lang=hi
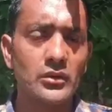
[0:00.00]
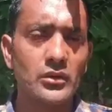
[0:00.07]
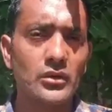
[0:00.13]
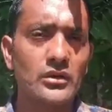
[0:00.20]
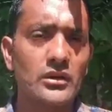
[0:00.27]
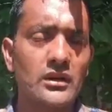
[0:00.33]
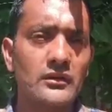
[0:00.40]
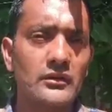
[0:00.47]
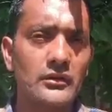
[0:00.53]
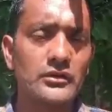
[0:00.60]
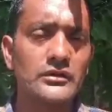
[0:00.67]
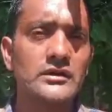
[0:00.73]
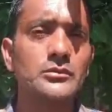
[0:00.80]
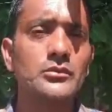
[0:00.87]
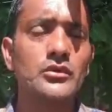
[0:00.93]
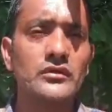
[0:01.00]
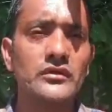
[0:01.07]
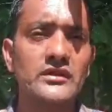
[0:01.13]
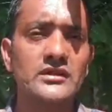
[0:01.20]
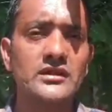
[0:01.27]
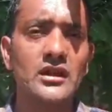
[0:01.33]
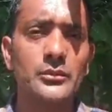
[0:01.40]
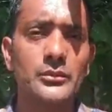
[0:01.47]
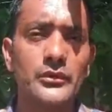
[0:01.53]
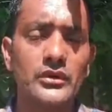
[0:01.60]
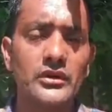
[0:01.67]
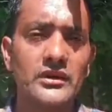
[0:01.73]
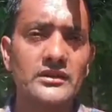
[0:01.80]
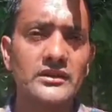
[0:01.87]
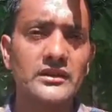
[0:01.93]
रोग अवरोधी मूलबंध का
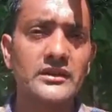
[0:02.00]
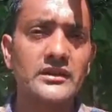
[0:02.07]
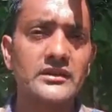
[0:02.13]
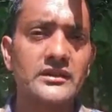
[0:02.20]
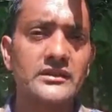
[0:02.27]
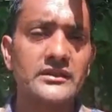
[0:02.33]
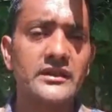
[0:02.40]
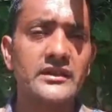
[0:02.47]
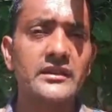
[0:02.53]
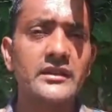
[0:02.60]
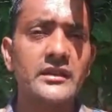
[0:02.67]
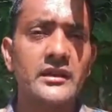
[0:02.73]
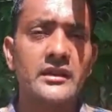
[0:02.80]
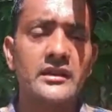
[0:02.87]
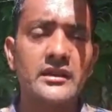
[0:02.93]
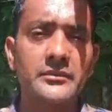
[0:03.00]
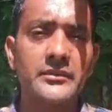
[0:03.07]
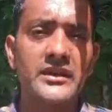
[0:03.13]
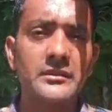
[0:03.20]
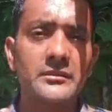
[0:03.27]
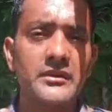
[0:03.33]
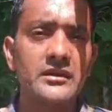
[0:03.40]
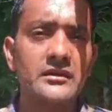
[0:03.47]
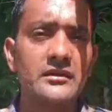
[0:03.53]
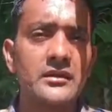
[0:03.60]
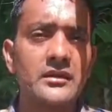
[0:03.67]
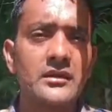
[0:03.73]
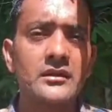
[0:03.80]
उपयोग करना चाहिए जैसे रफ लेमन